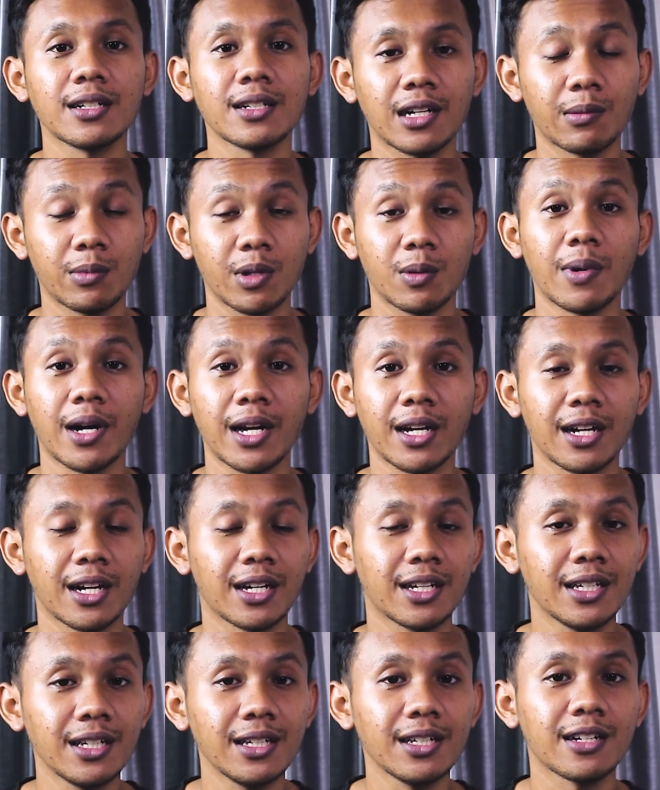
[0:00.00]
lebih baik
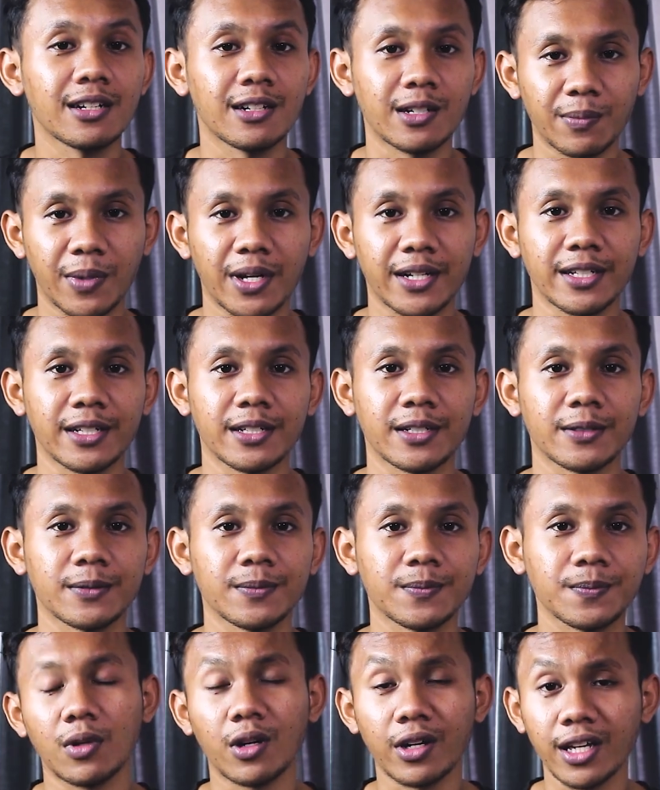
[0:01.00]
lagi ke depannya.
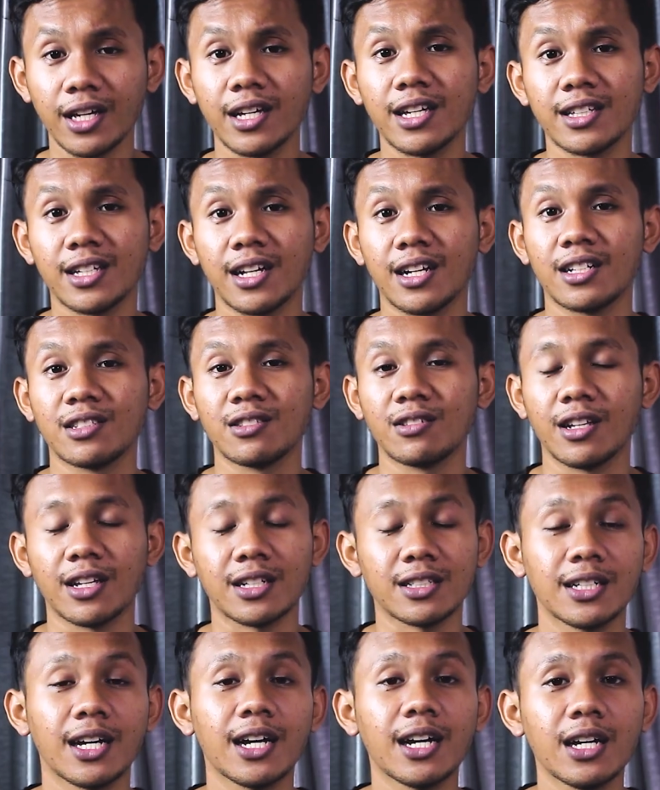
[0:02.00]
Oke, kita lanjut
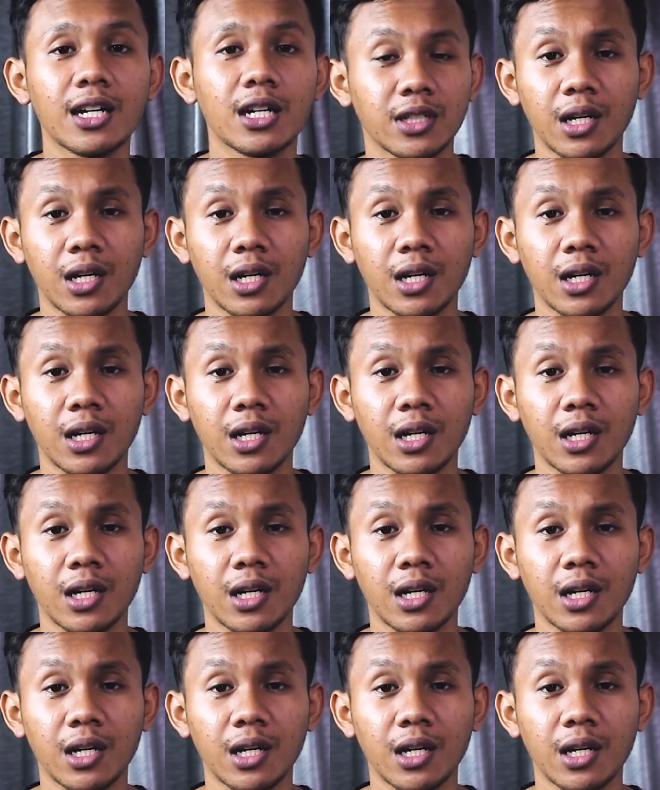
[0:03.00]
aja.